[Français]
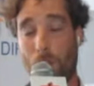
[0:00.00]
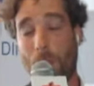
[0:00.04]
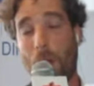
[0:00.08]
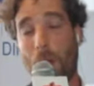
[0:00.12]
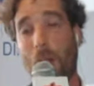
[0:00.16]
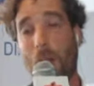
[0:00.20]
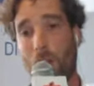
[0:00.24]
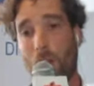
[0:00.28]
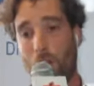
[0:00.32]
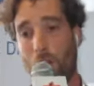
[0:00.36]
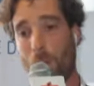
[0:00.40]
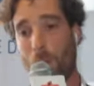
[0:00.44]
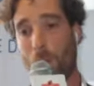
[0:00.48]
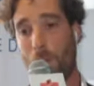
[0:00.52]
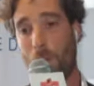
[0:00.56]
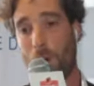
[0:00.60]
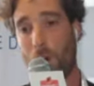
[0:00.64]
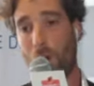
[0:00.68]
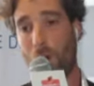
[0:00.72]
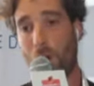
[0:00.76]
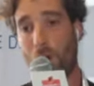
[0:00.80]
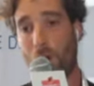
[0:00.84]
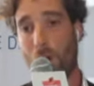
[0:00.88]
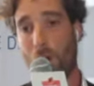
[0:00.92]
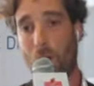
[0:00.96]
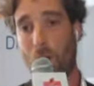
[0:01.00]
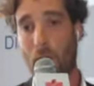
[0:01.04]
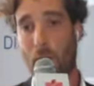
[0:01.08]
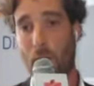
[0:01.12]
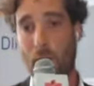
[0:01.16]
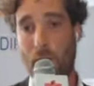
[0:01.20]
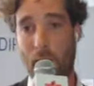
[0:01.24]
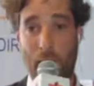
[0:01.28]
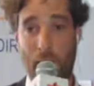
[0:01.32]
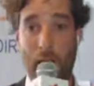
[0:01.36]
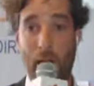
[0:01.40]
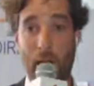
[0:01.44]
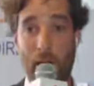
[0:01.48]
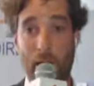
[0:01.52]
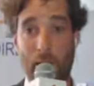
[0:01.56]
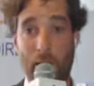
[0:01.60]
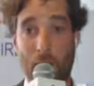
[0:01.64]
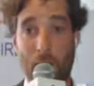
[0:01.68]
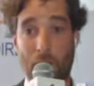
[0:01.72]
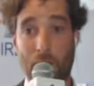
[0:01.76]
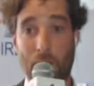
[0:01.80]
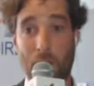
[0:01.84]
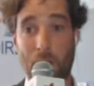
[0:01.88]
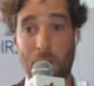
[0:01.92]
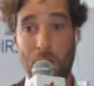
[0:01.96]
l'ampleur et le
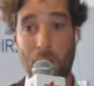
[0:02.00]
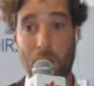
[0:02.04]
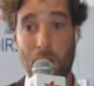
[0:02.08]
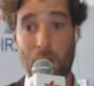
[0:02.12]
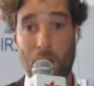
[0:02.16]
calendrier.